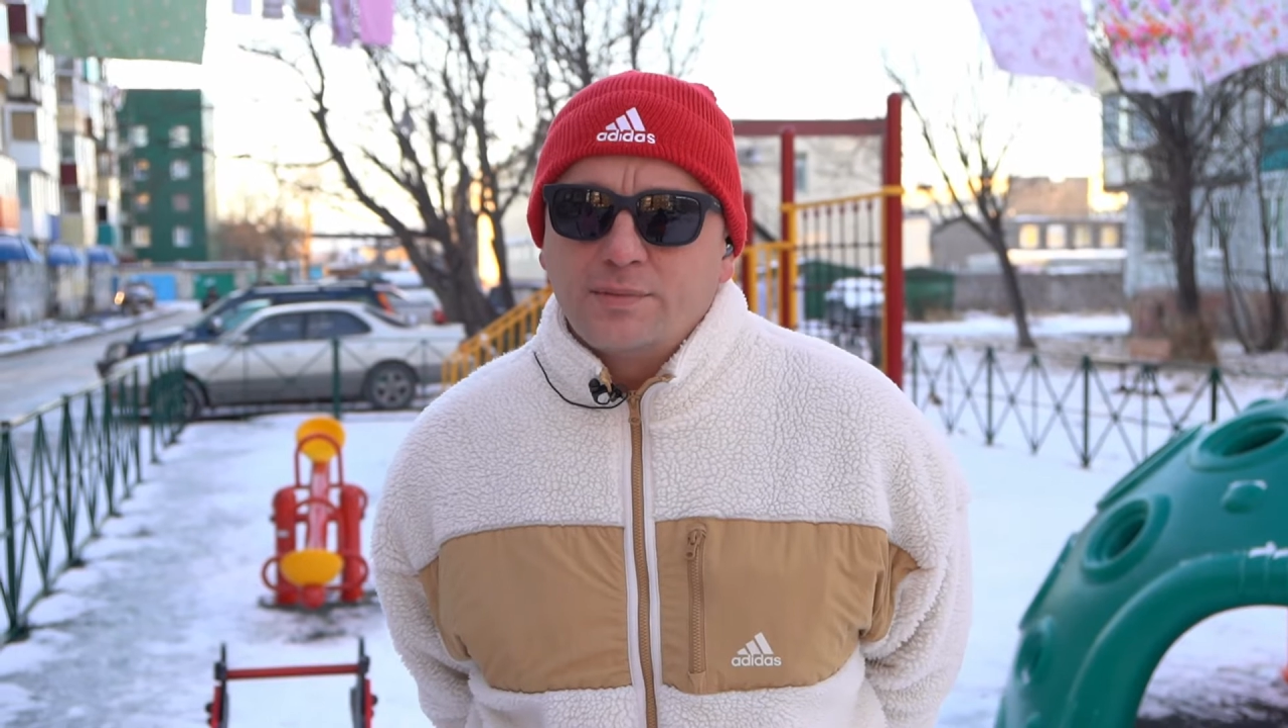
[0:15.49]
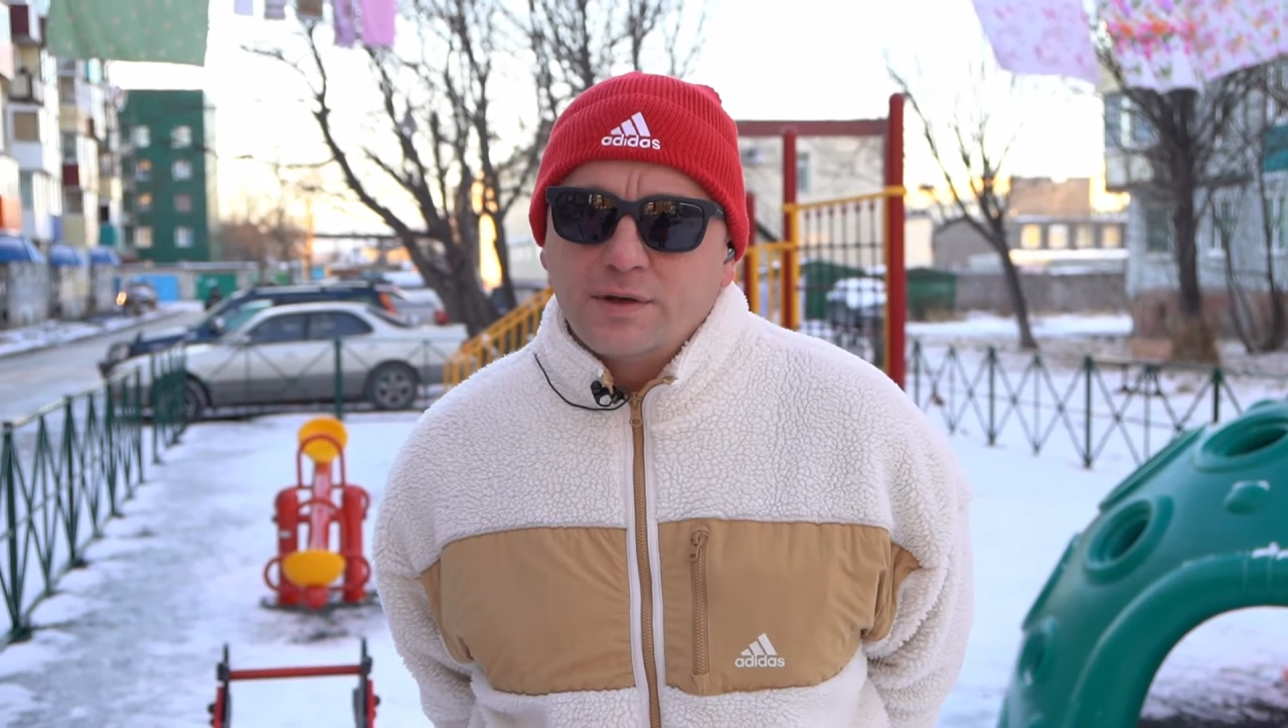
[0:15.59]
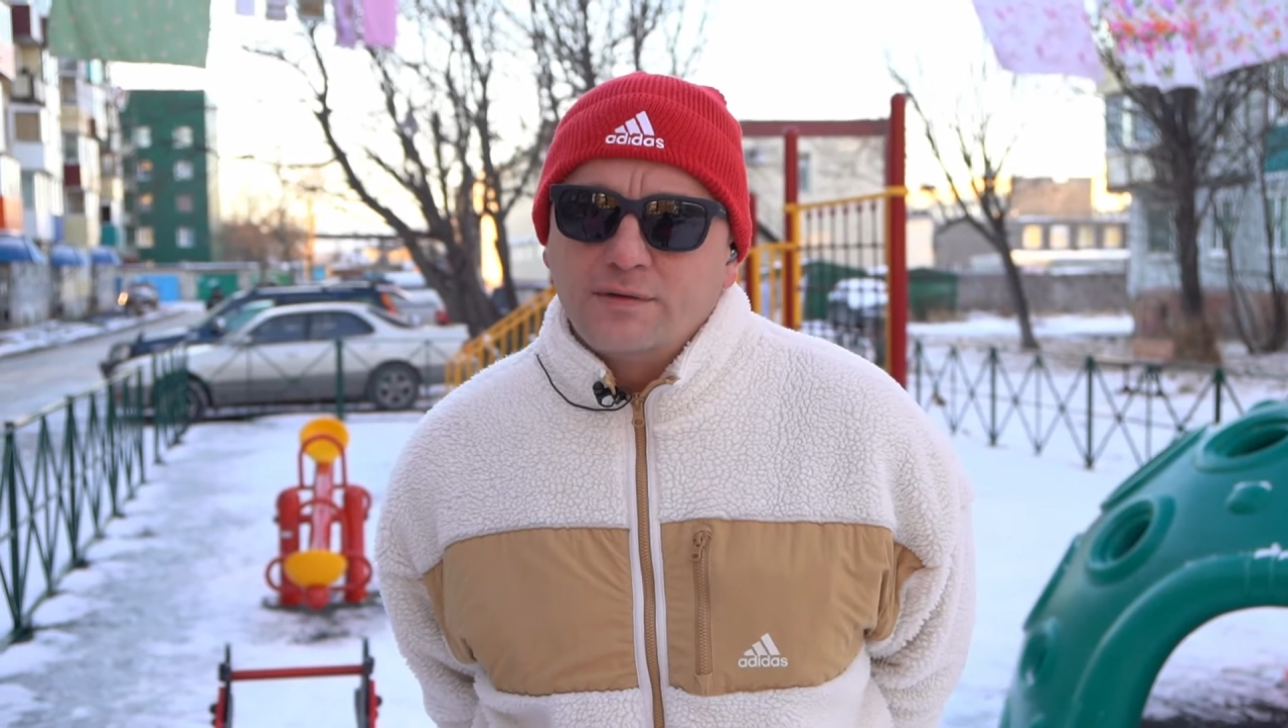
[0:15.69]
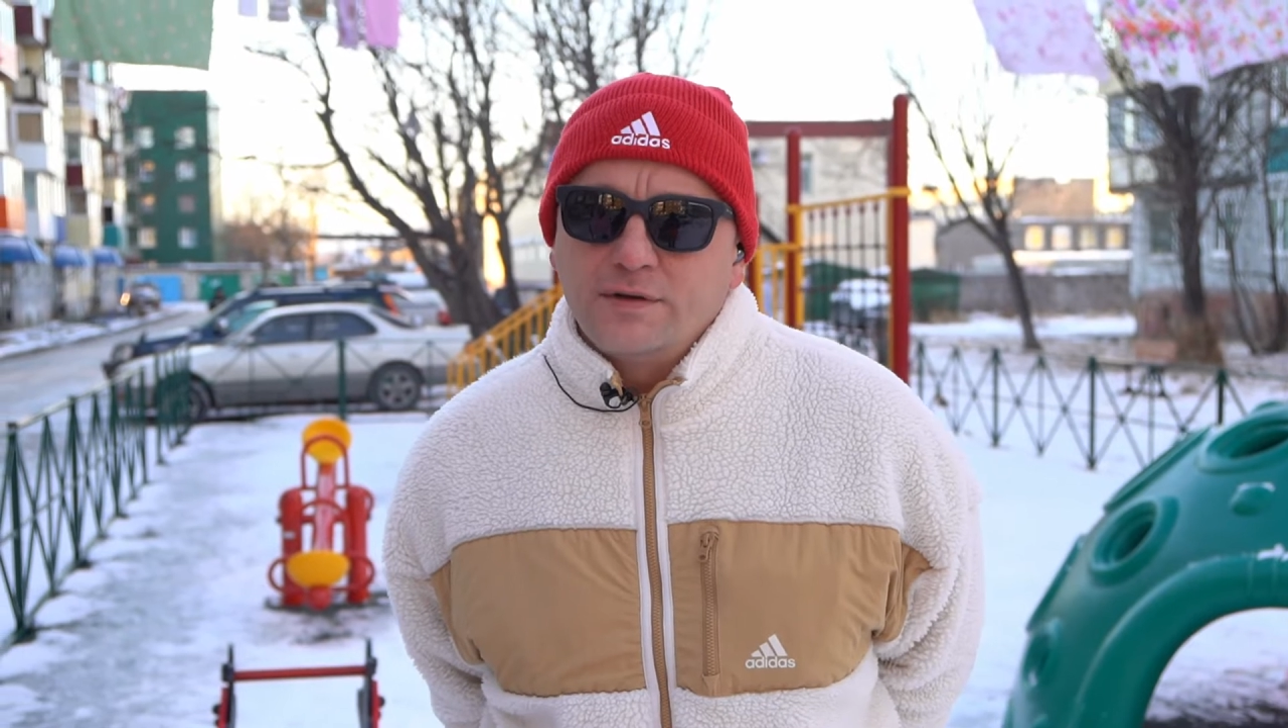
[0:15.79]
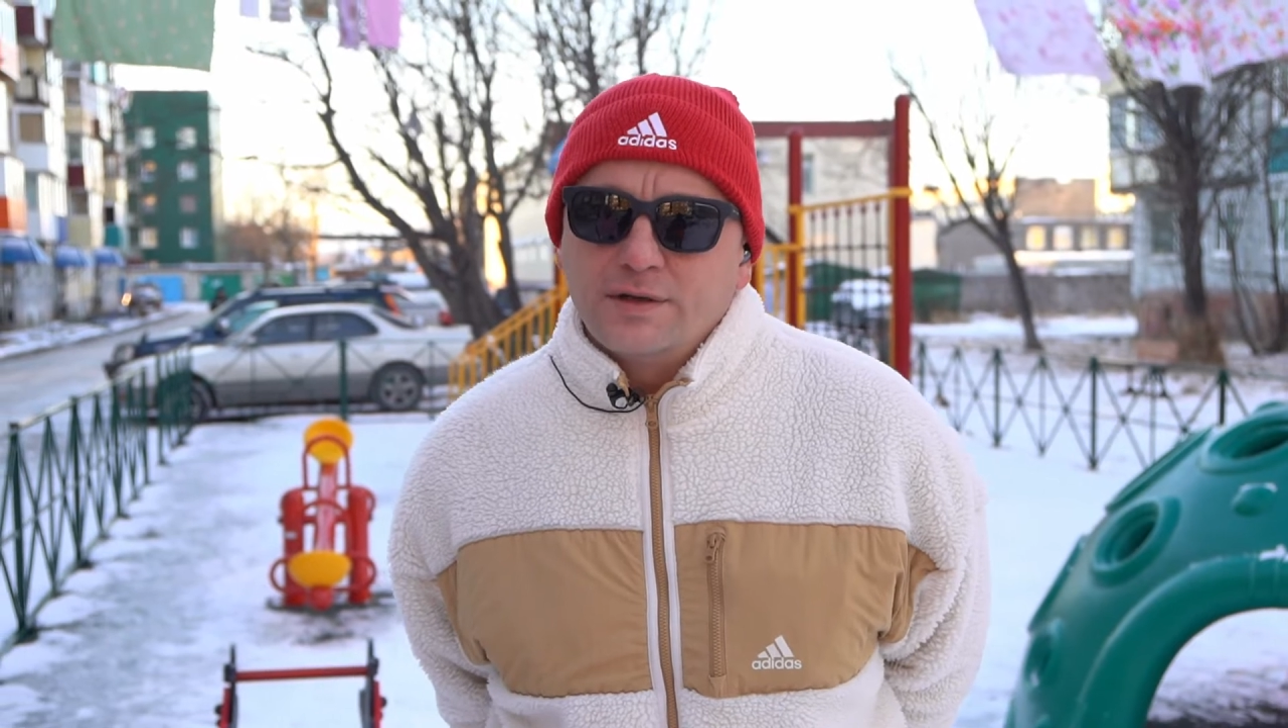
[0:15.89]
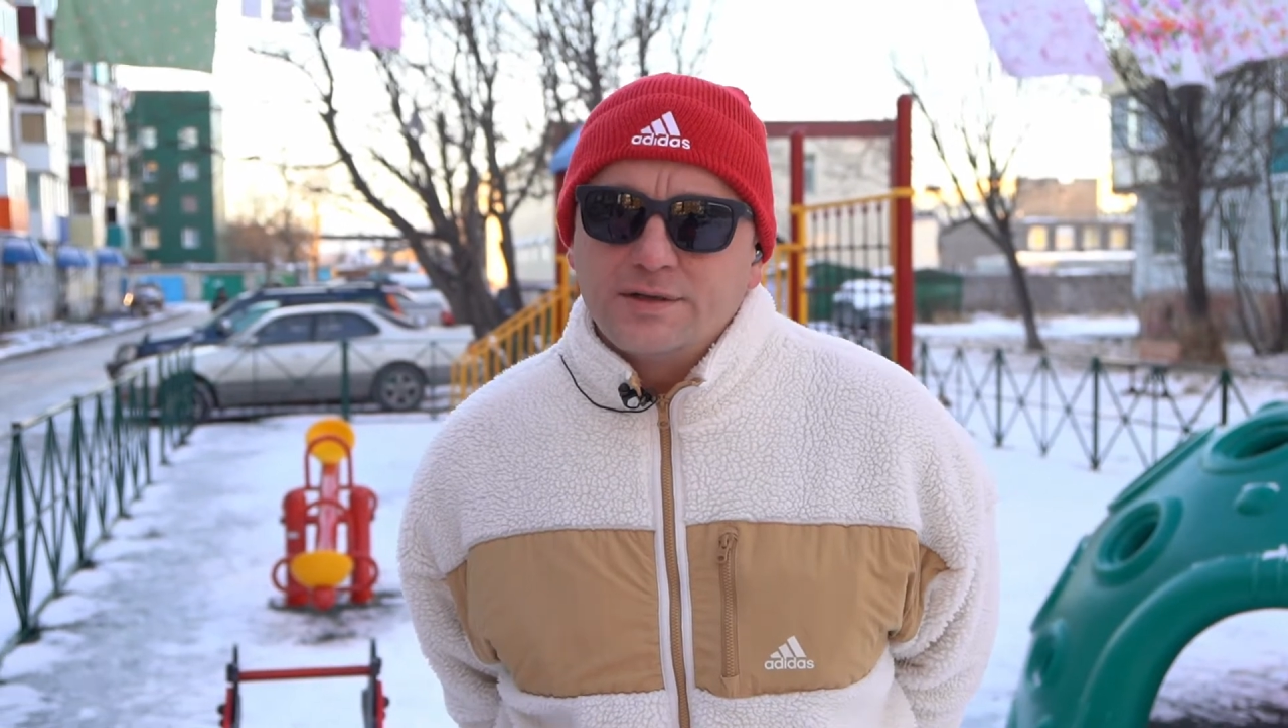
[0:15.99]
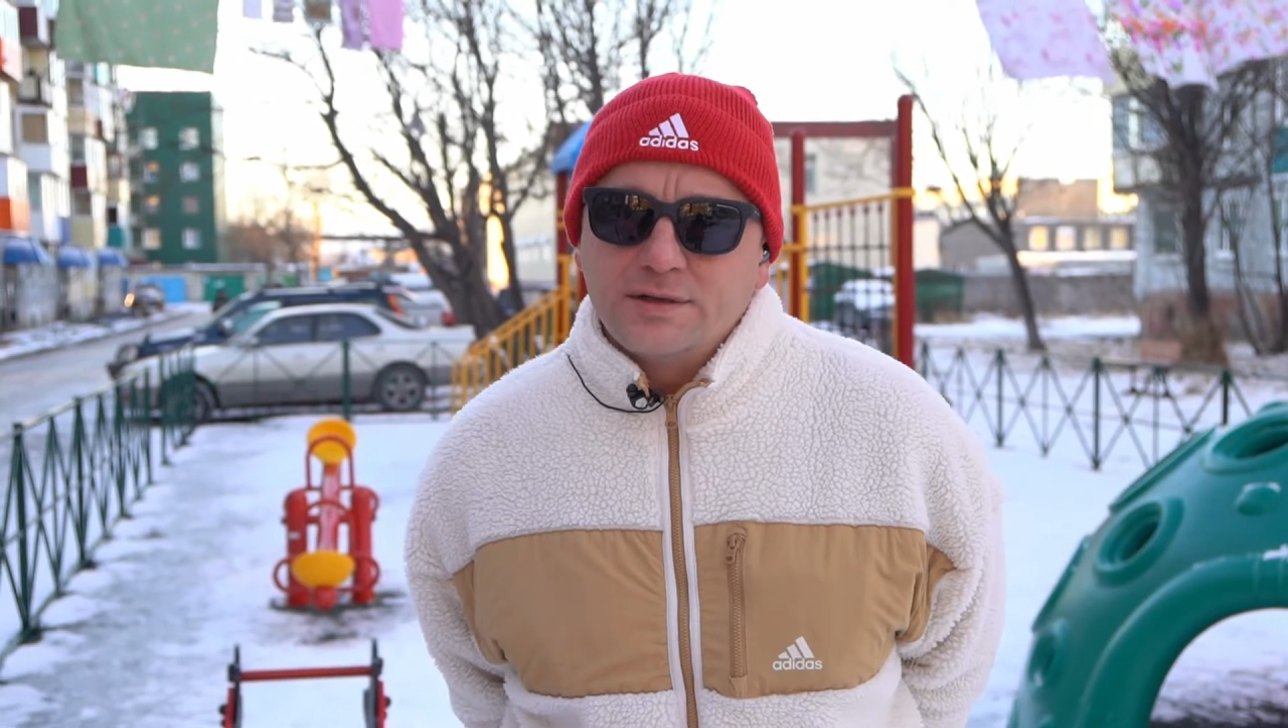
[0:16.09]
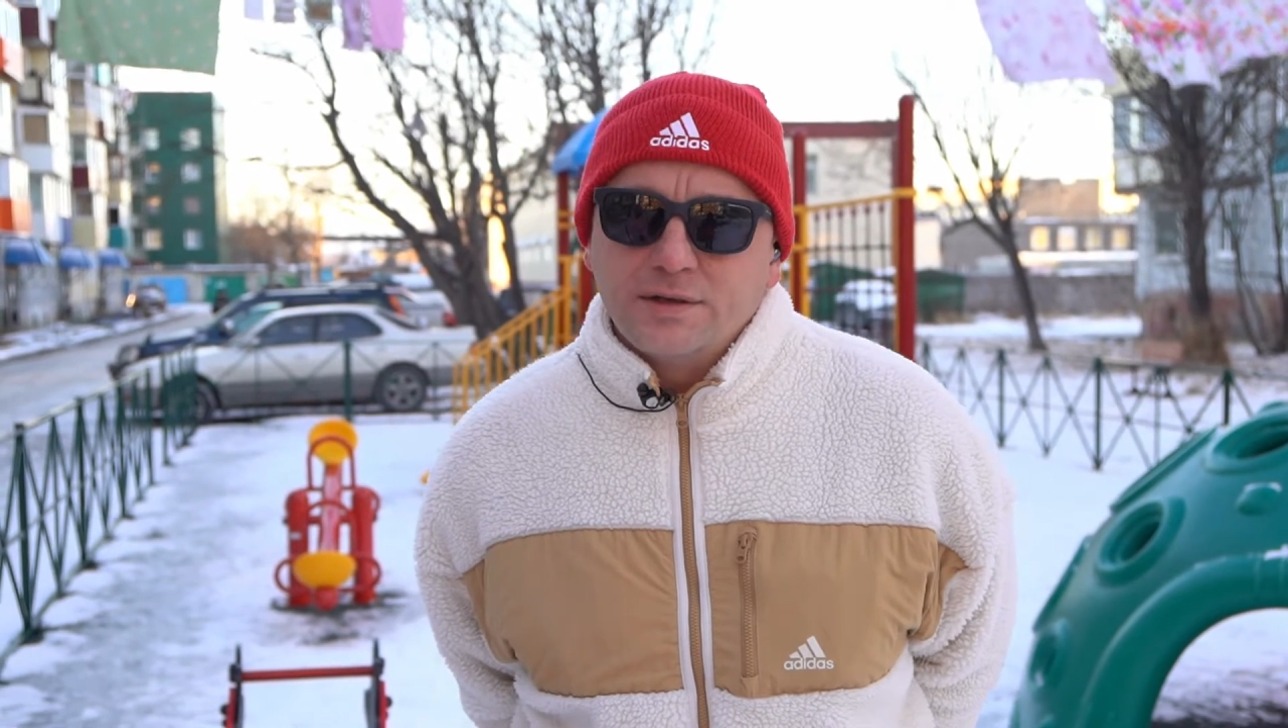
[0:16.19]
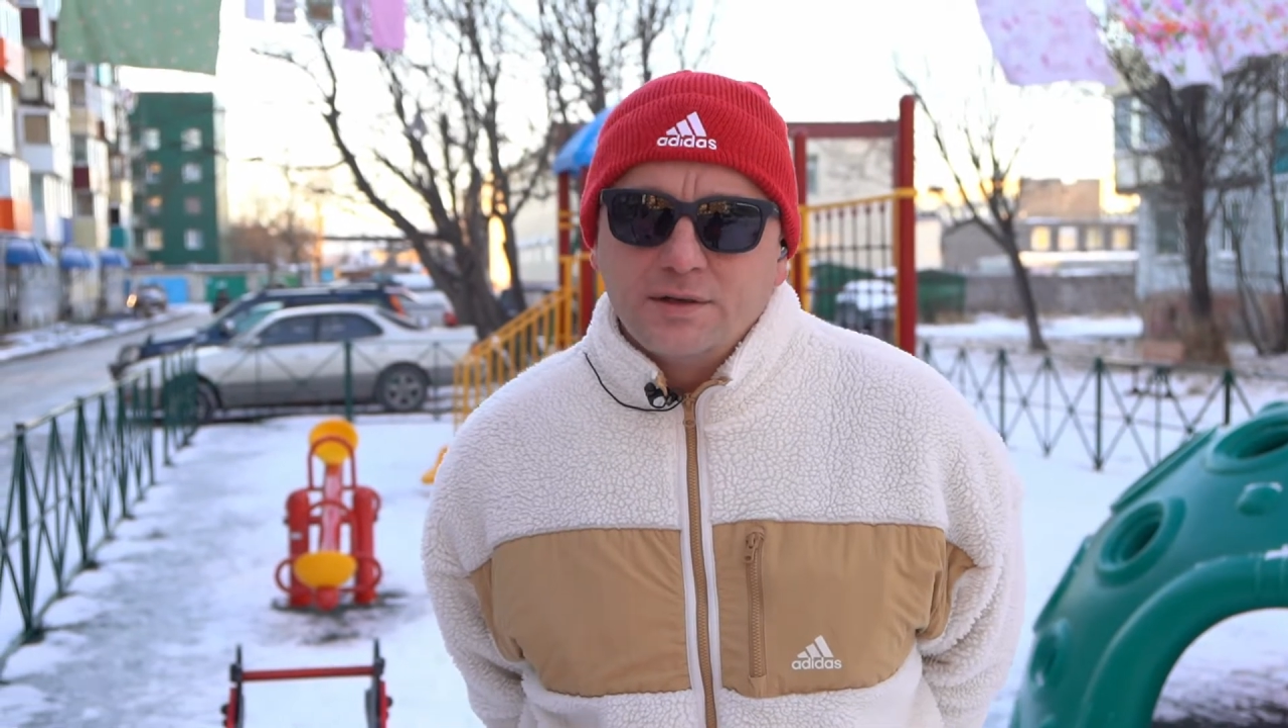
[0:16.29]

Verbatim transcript: появилось.